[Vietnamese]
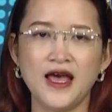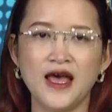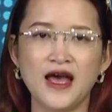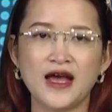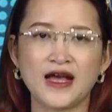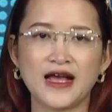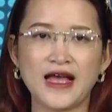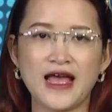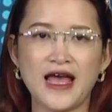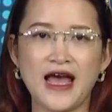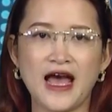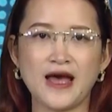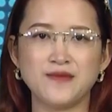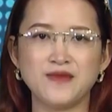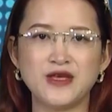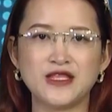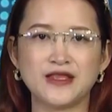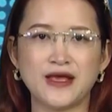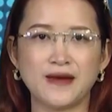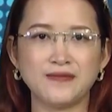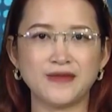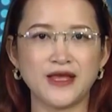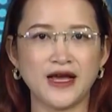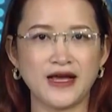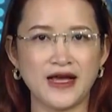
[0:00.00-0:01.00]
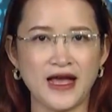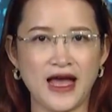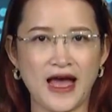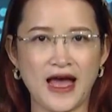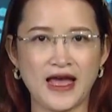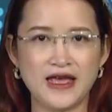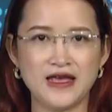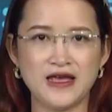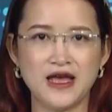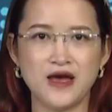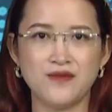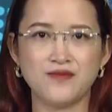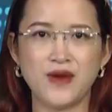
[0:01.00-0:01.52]
Ngày hai mươi tám tháng hai,
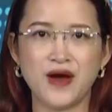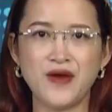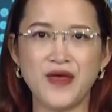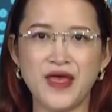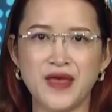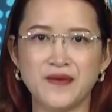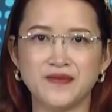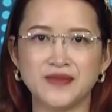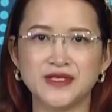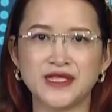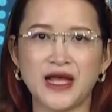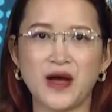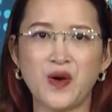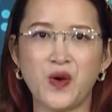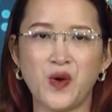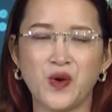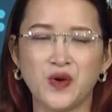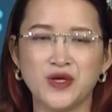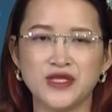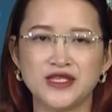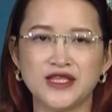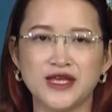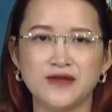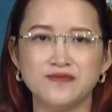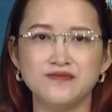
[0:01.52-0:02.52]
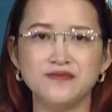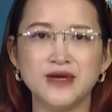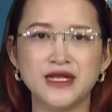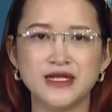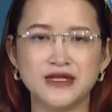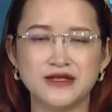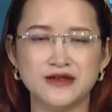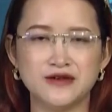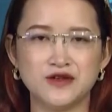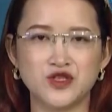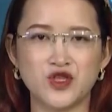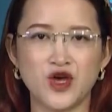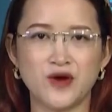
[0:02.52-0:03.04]
Bảo hiểm xã hội tỉnh Bình
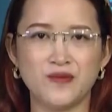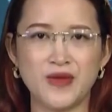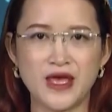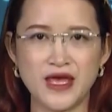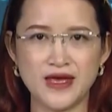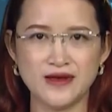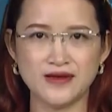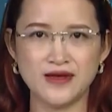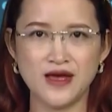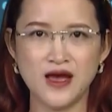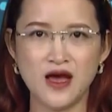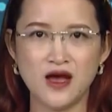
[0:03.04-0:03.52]
Dương cho biết,